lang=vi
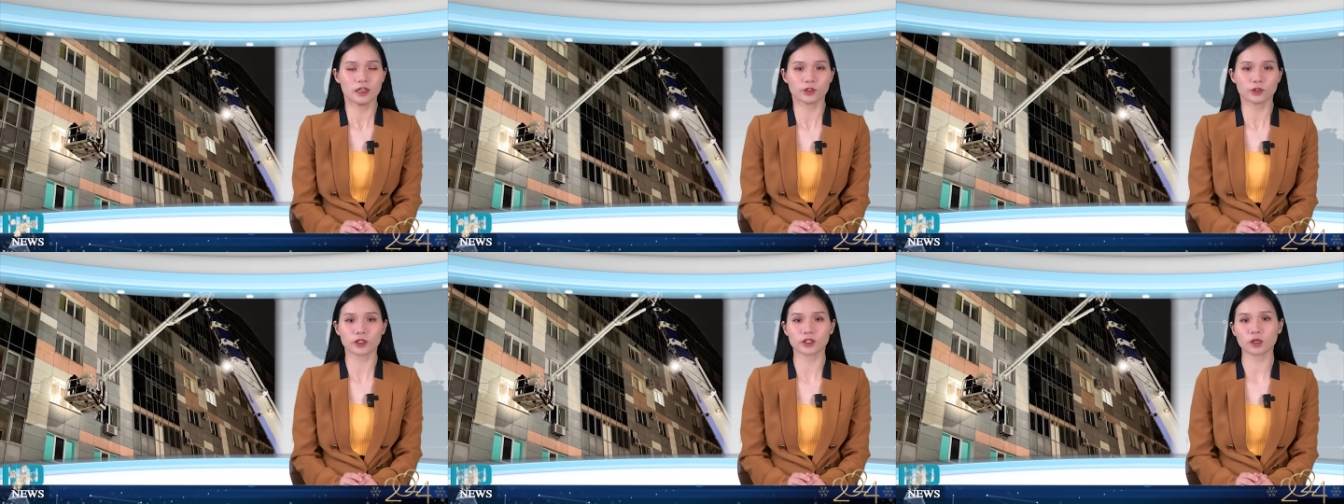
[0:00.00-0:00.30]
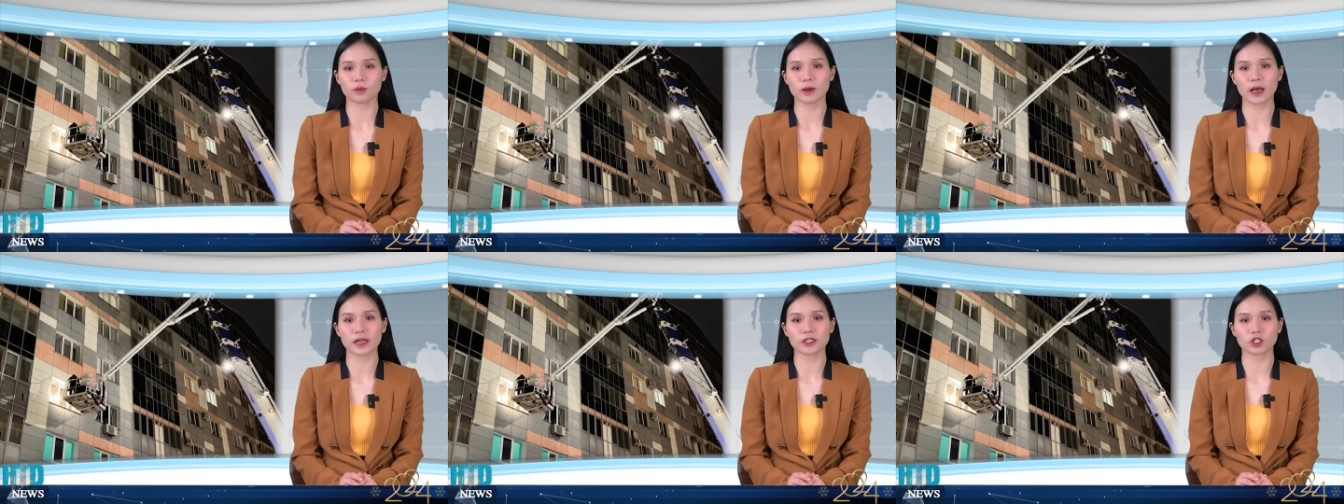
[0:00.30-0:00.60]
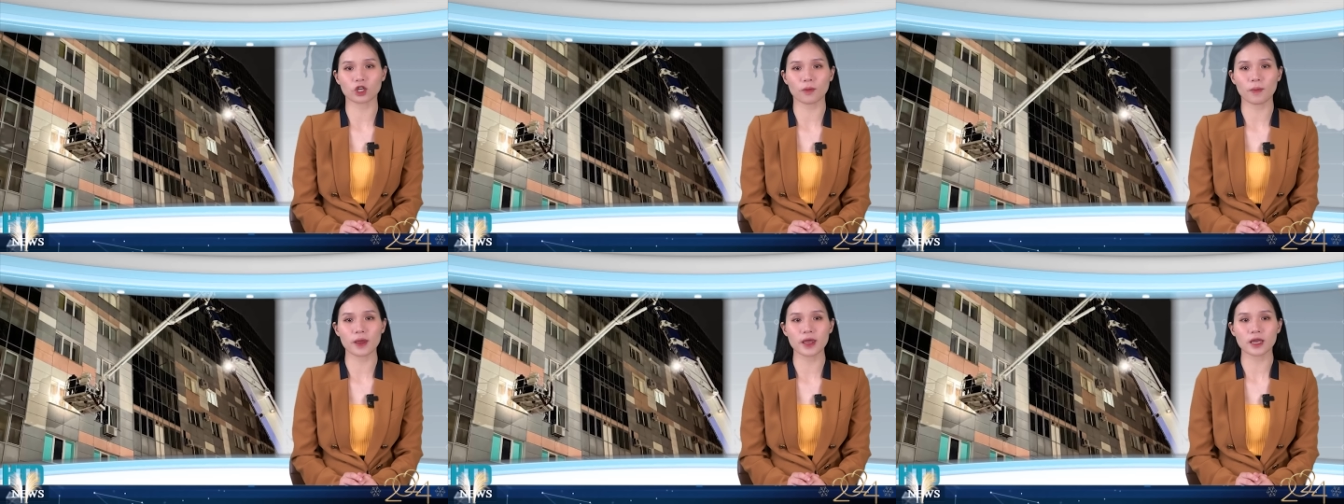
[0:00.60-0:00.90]
Truyền thông Nga
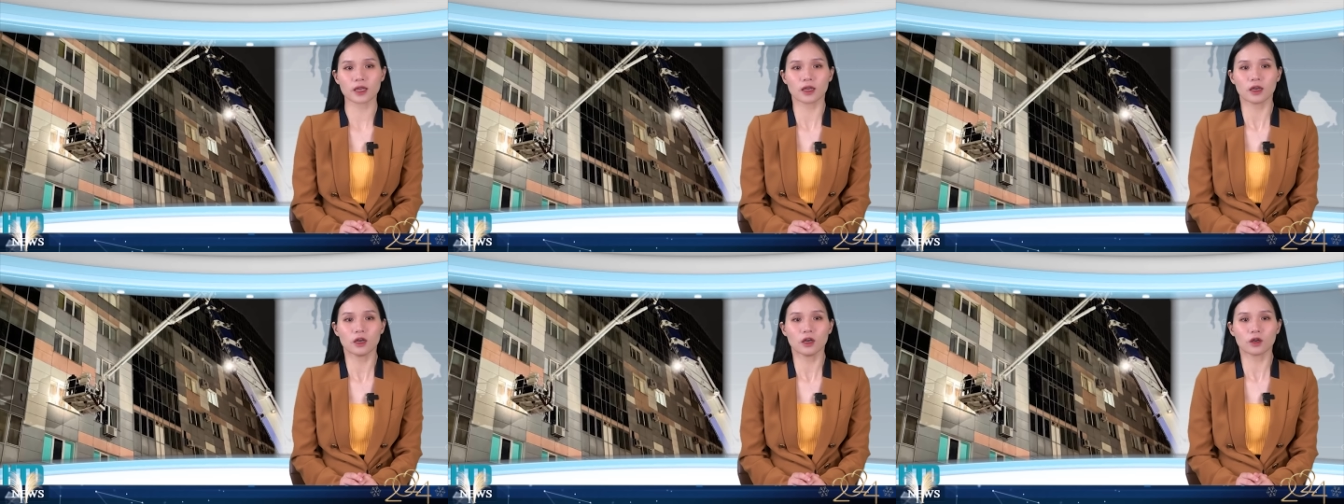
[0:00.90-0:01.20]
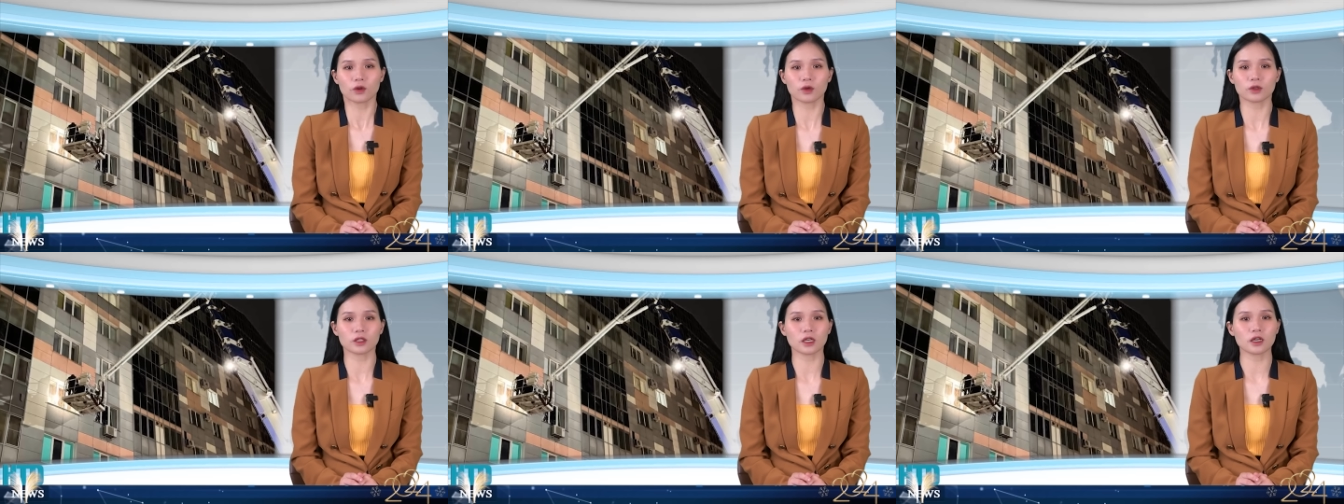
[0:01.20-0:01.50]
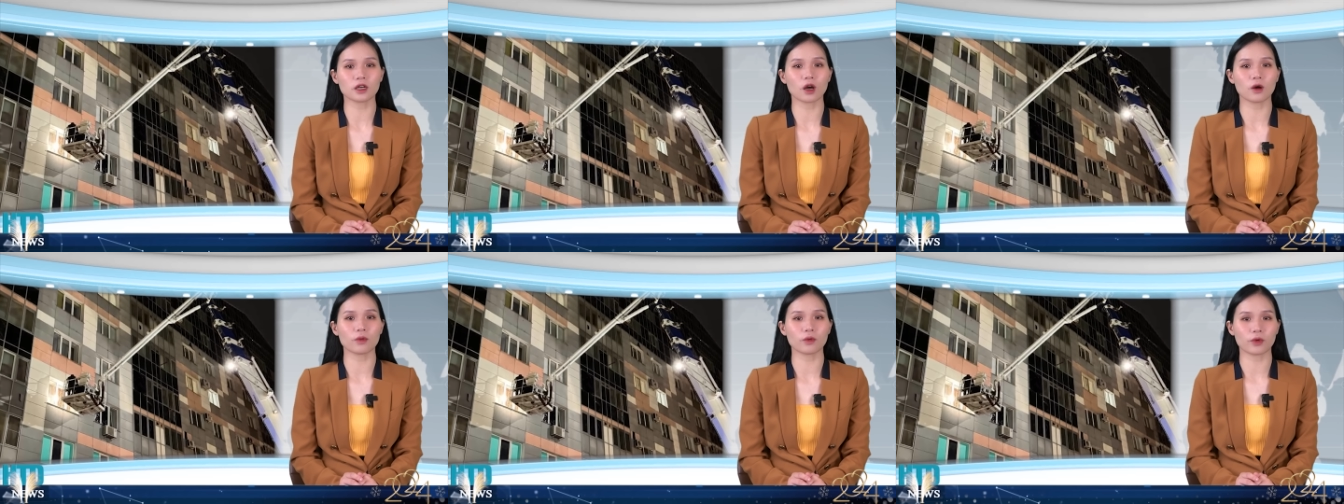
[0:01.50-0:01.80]
cho biết, cuộc
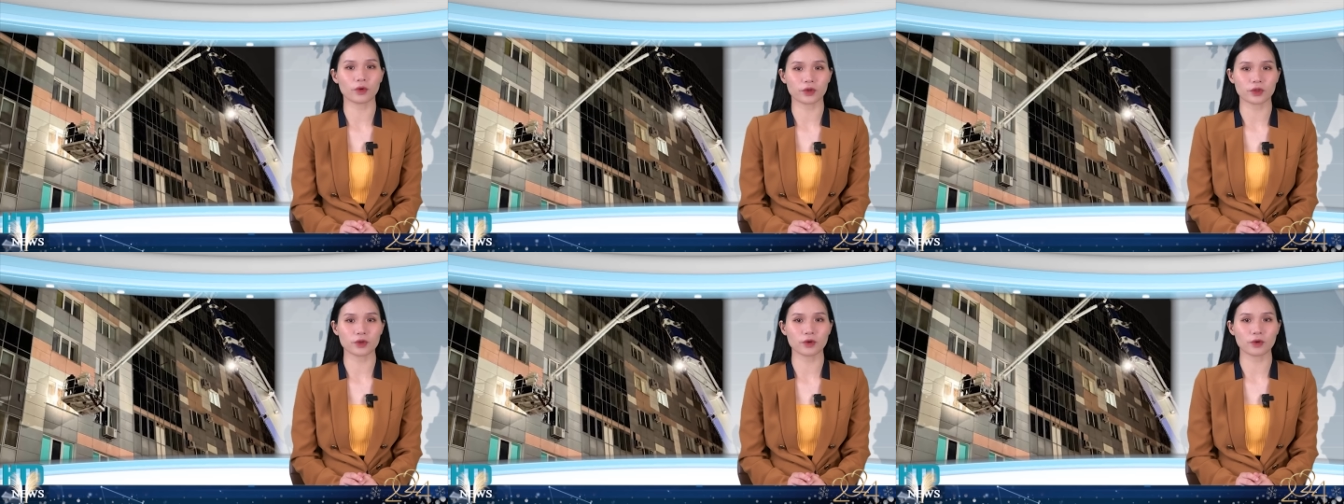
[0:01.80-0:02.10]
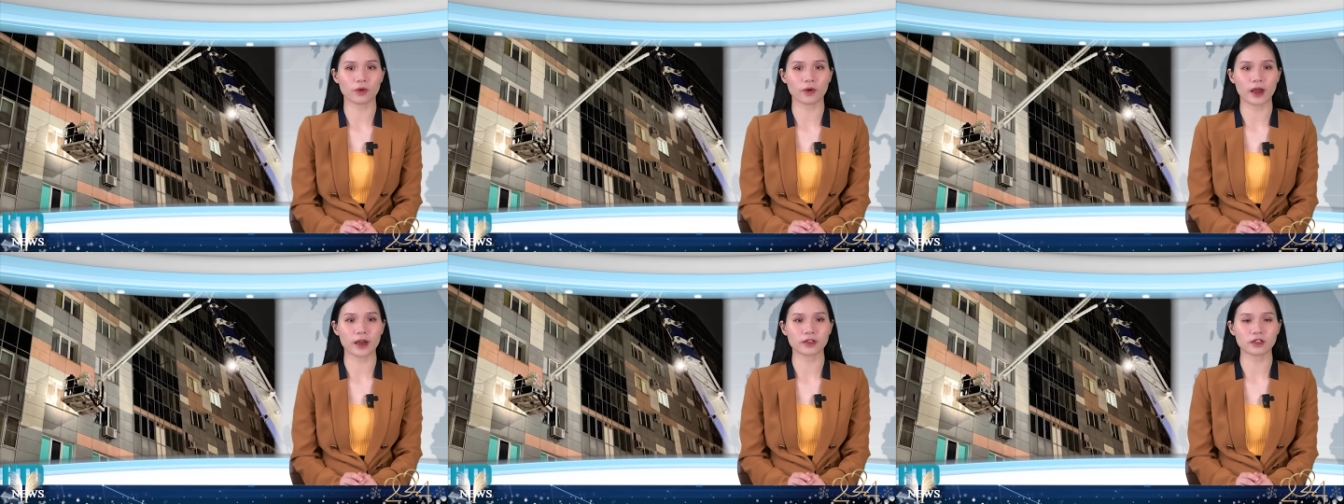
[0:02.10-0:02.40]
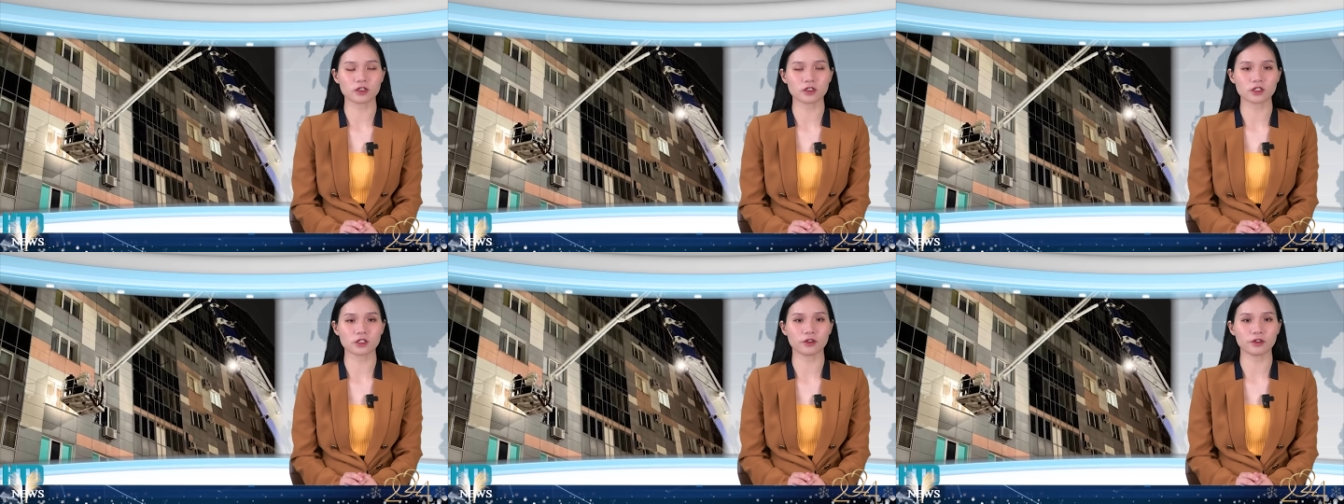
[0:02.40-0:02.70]
tấn công của Ukraine
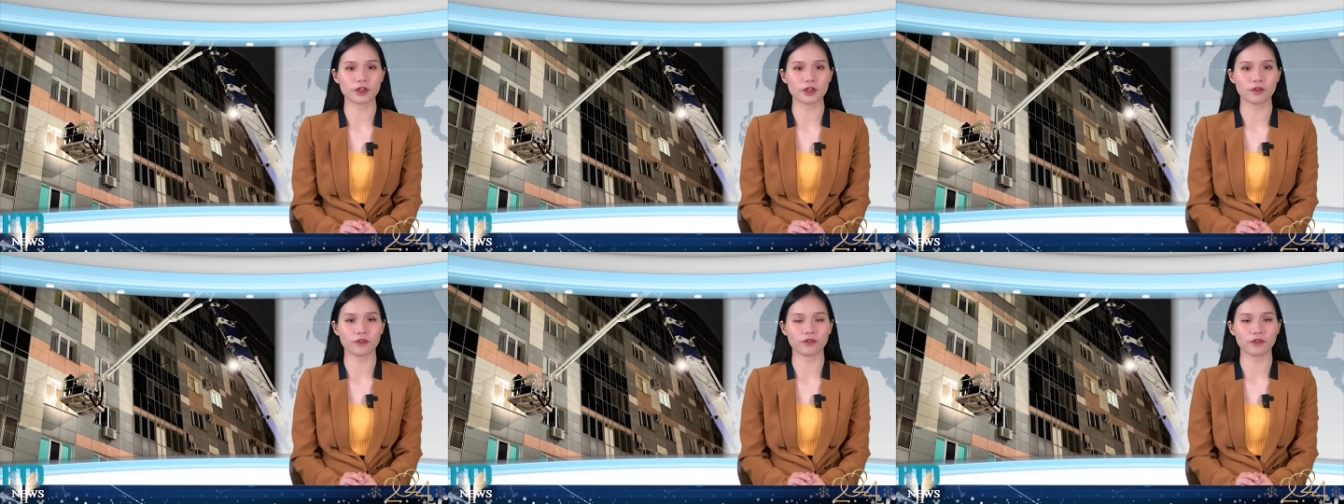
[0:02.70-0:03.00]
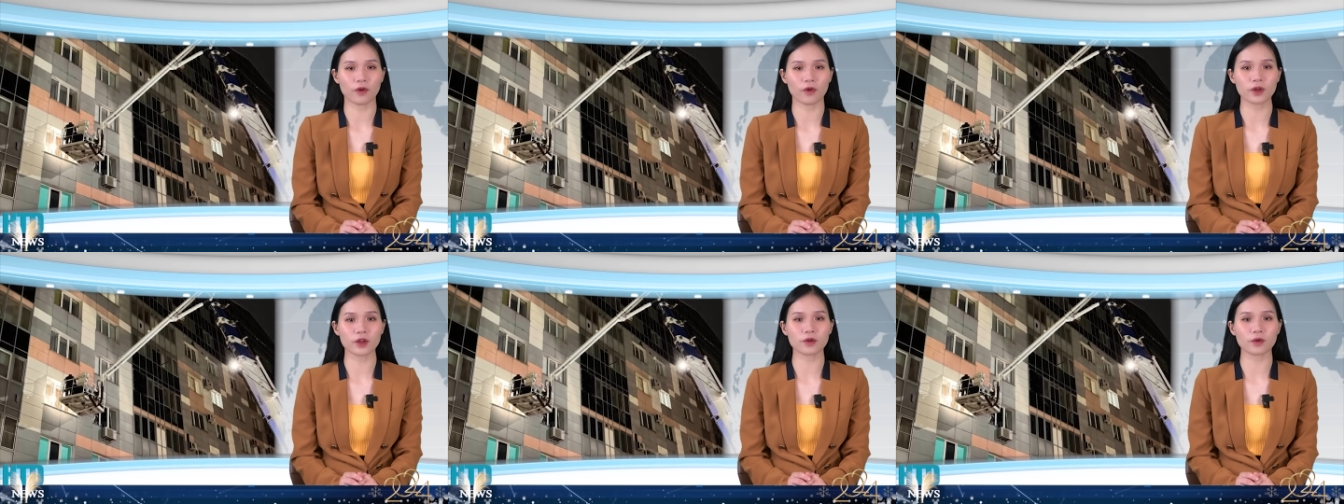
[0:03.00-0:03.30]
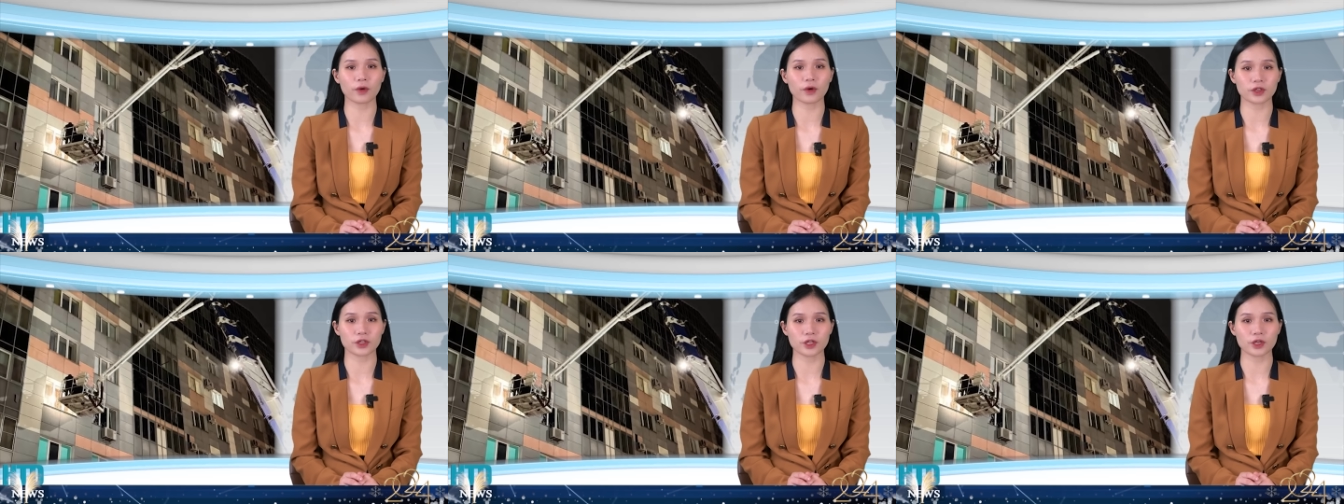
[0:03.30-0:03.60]
có sự điều phối
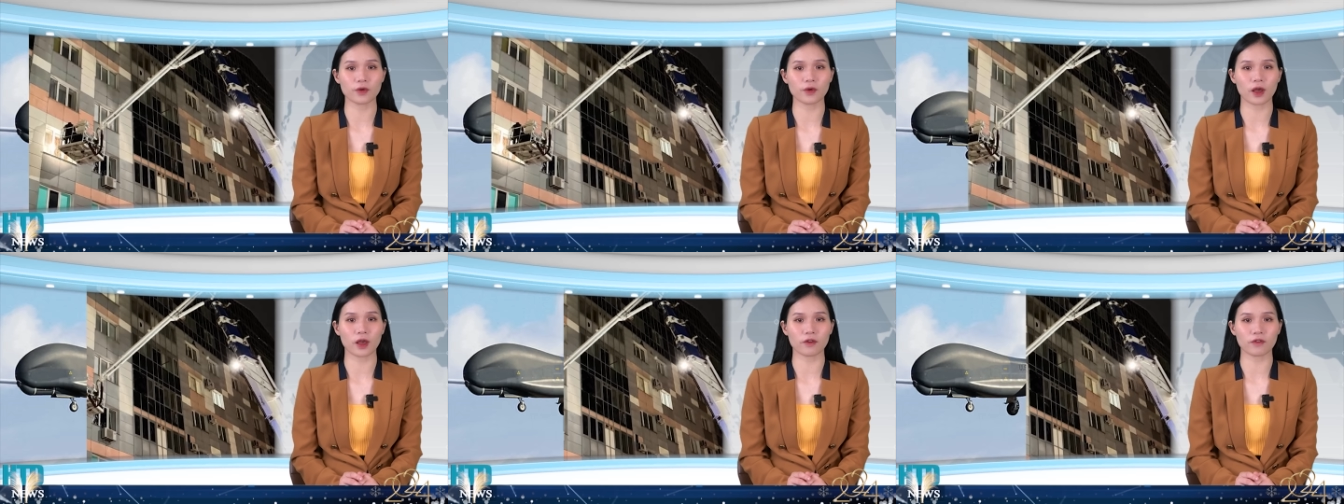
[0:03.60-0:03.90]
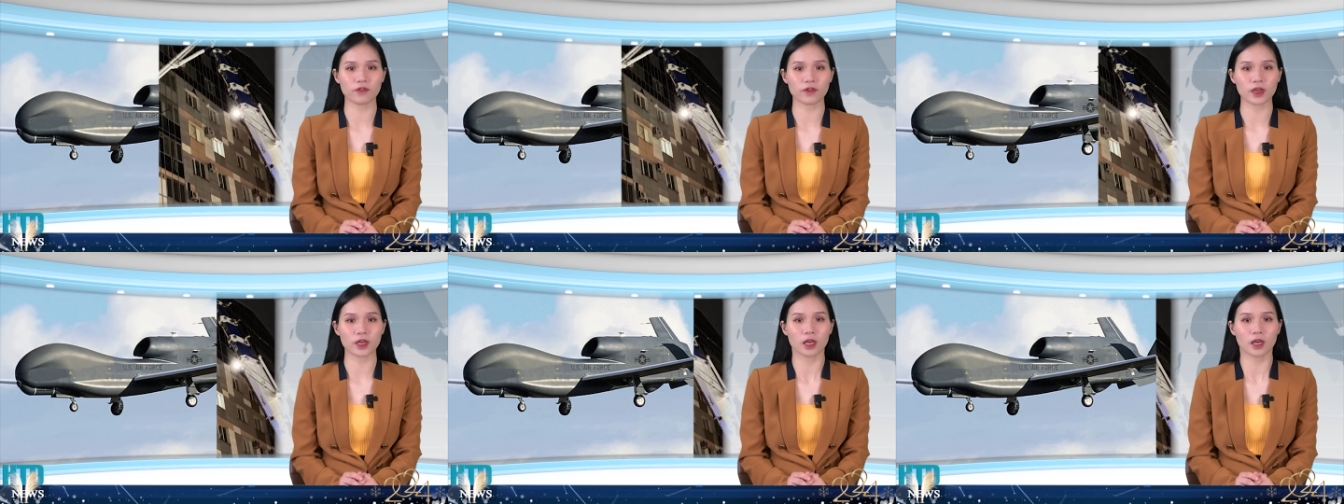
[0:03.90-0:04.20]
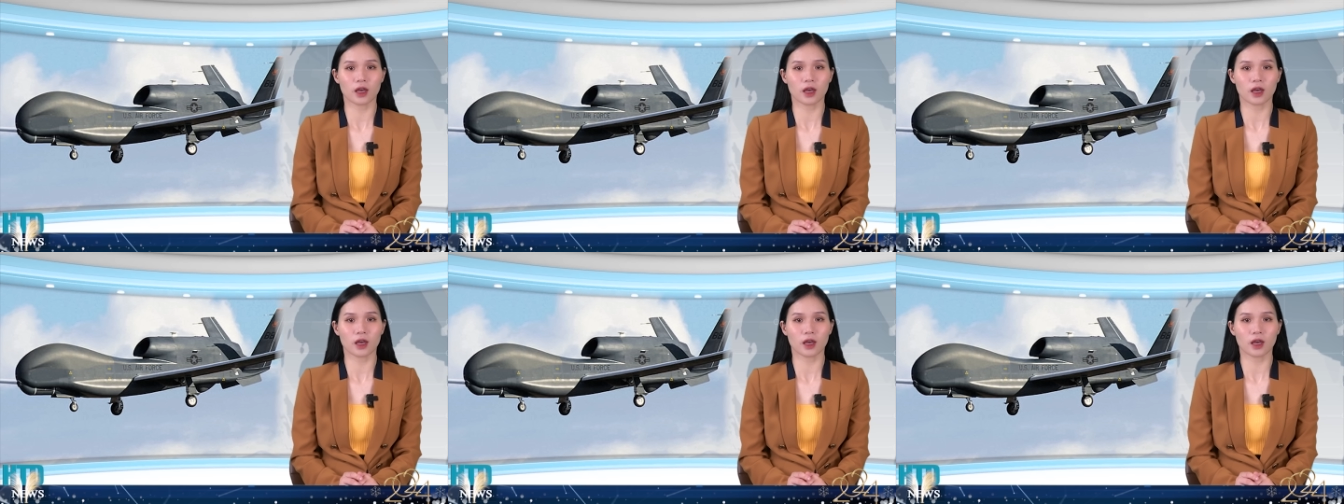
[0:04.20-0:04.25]
của UAV